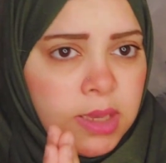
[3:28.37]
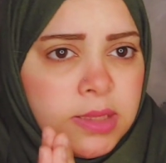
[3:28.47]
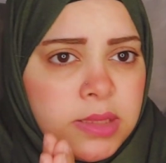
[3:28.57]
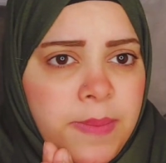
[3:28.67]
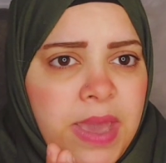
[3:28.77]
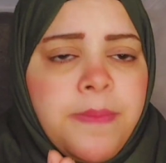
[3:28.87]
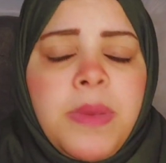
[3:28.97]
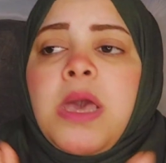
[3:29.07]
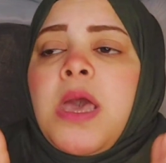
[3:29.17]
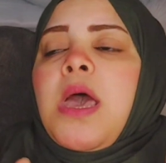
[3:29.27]
تمام
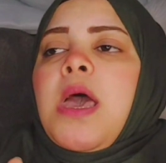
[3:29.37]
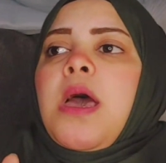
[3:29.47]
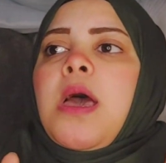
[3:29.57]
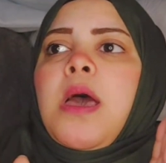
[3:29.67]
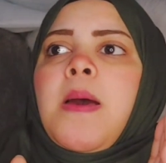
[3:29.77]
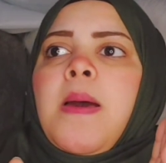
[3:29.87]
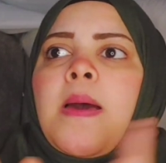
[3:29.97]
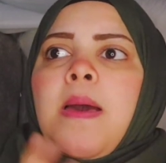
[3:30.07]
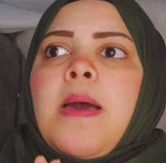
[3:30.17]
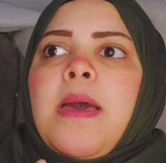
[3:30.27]

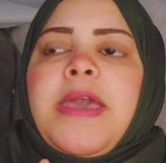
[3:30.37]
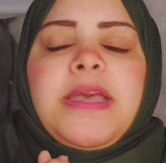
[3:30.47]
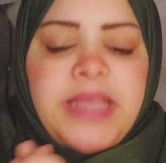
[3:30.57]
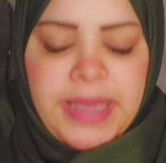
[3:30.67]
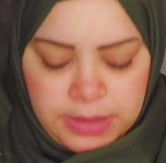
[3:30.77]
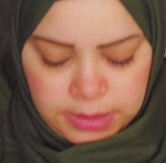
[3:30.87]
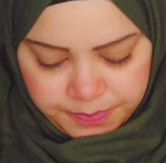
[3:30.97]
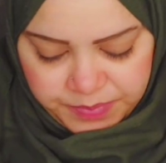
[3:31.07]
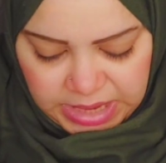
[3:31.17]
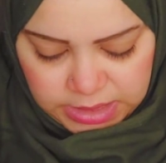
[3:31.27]
آه ايه تاني
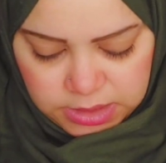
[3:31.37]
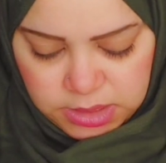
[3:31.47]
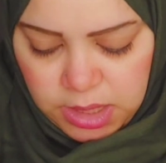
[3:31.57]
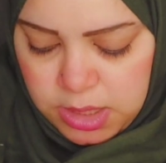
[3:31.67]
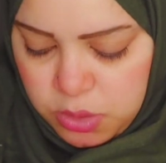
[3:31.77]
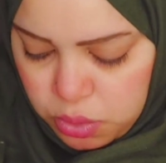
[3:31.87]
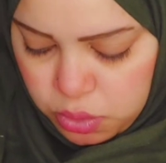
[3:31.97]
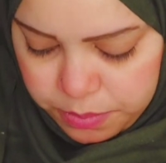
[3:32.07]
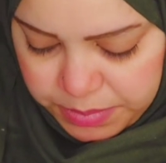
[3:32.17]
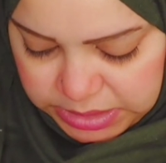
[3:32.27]
لا انا هطلع لكم
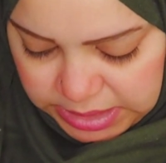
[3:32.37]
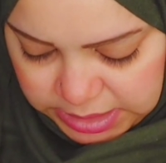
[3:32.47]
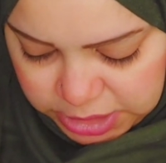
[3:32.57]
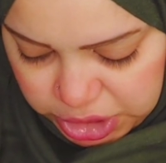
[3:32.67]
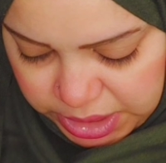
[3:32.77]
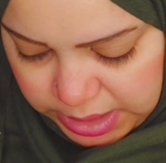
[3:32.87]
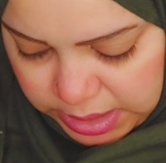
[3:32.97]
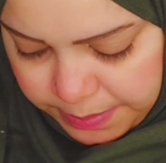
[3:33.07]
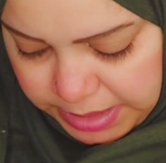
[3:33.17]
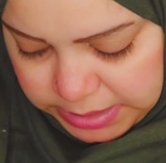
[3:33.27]
الكومنتات عشان انا
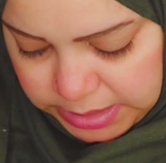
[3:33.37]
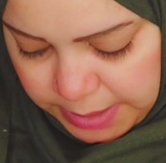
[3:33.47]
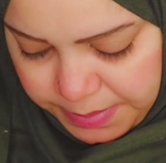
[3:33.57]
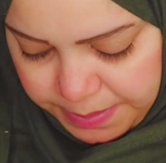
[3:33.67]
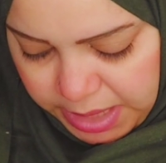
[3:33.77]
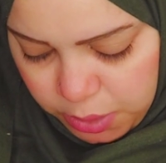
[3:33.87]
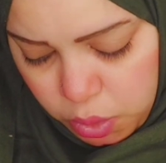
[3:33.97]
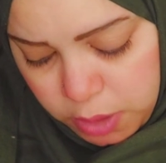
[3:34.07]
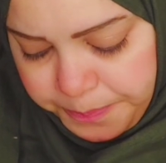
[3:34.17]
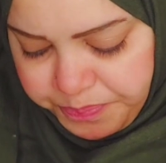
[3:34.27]
بجد دمي
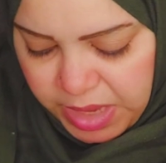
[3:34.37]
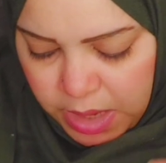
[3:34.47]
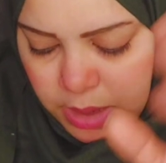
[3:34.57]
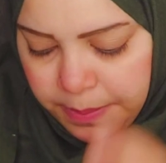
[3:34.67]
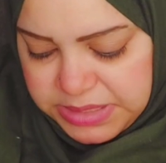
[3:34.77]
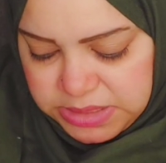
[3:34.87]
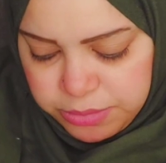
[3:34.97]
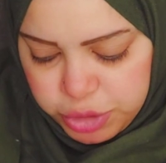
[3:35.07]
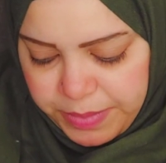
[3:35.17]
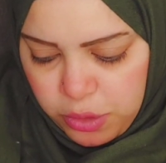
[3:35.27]
محروق بس
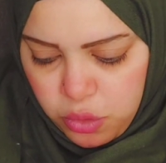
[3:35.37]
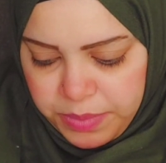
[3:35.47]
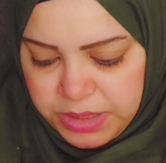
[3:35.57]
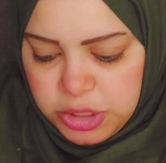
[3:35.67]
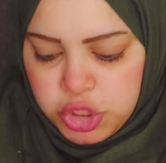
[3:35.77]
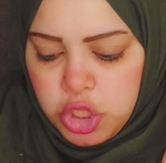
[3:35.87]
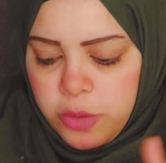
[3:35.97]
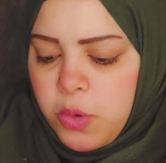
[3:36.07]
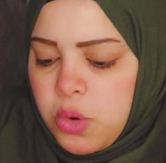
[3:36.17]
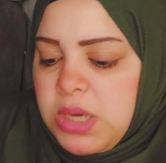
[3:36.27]
مش منكم من
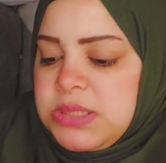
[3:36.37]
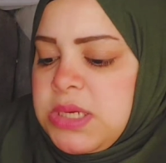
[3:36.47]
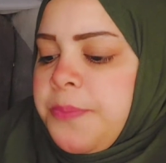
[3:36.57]
اسلوبكم القذر